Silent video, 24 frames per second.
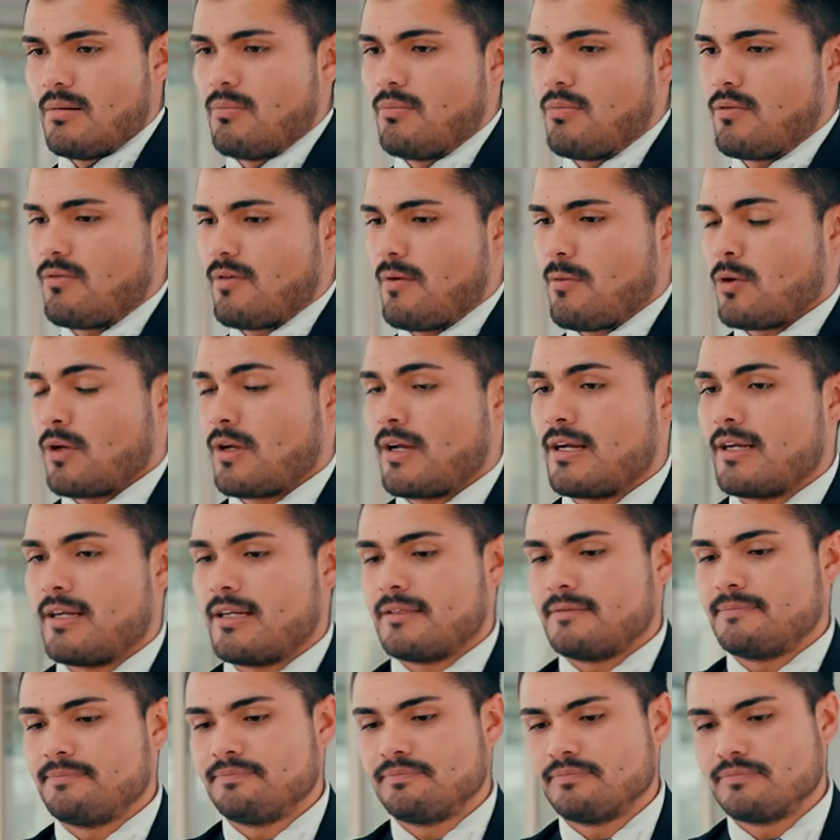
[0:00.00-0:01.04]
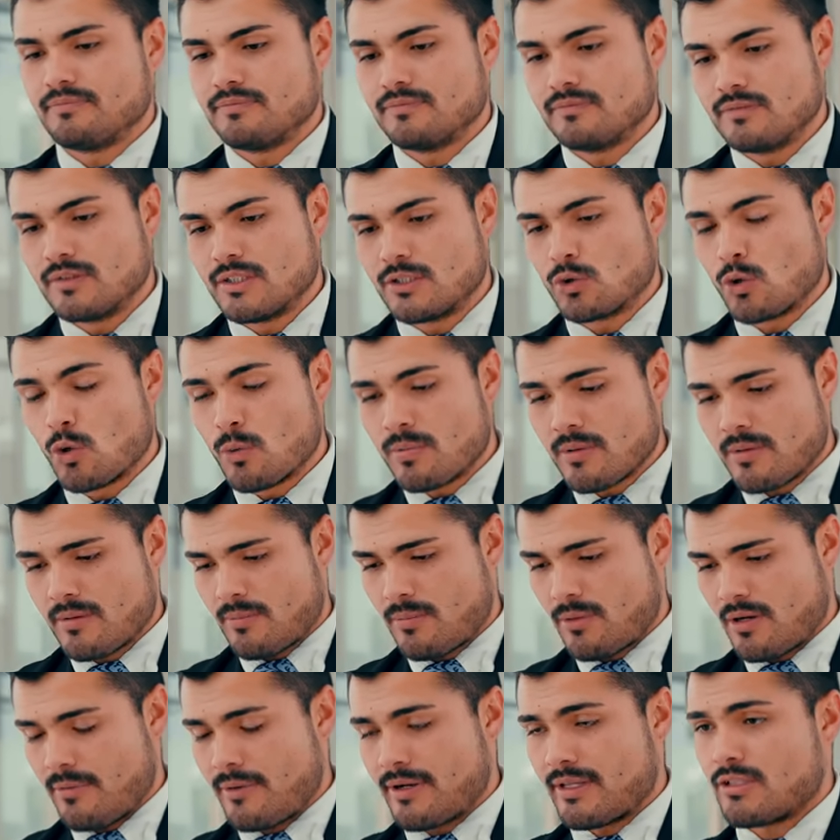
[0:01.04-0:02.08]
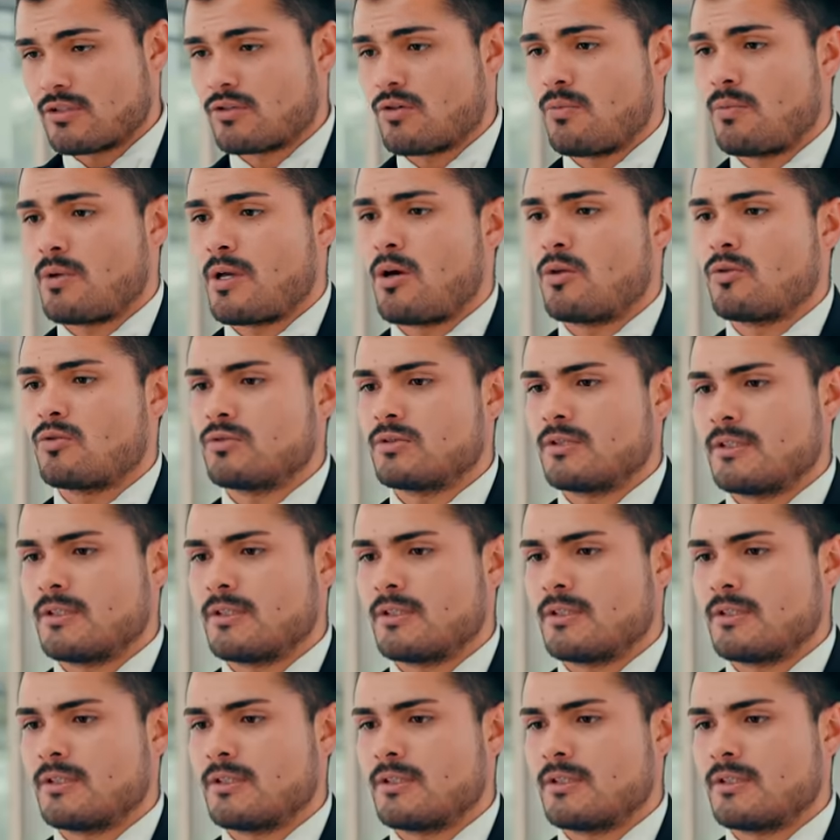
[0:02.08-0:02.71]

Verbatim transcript: Por favor, Carla, discúlpame por haber desconfiado de